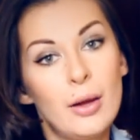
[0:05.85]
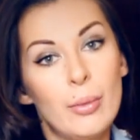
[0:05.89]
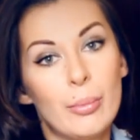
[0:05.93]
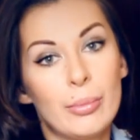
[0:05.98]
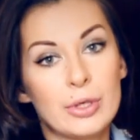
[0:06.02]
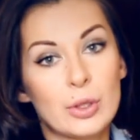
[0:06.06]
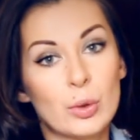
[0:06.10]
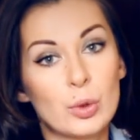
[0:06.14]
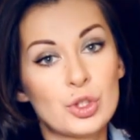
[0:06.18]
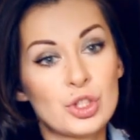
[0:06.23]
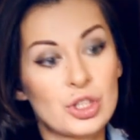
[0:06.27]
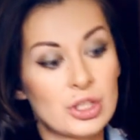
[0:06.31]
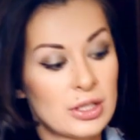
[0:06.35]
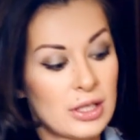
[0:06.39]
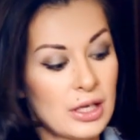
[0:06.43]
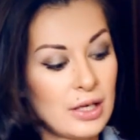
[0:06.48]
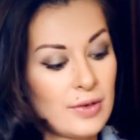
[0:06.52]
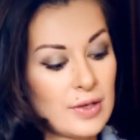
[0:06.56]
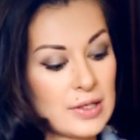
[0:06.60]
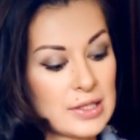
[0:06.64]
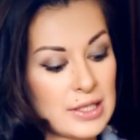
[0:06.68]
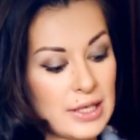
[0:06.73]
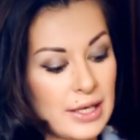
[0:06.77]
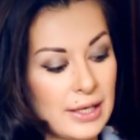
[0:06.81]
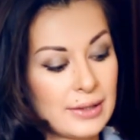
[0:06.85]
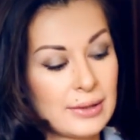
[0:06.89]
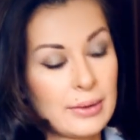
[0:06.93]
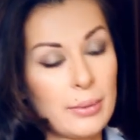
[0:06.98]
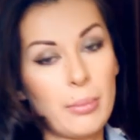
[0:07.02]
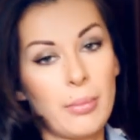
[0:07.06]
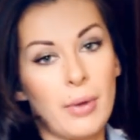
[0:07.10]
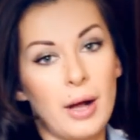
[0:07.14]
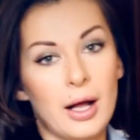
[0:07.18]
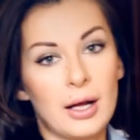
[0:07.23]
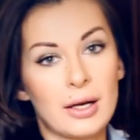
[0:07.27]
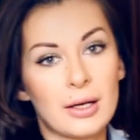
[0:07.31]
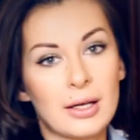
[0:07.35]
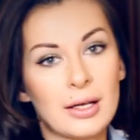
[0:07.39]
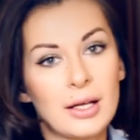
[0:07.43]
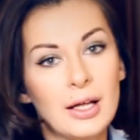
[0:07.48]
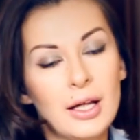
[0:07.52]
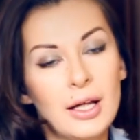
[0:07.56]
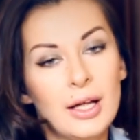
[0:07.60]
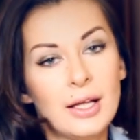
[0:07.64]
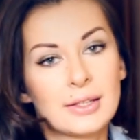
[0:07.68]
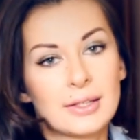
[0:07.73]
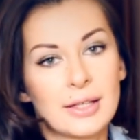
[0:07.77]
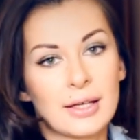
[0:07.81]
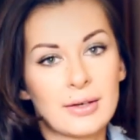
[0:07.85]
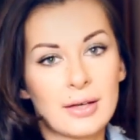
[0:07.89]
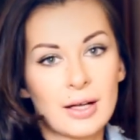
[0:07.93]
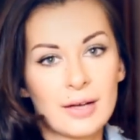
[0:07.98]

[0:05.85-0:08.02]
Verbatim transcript: Мне очень нравится эта марка, так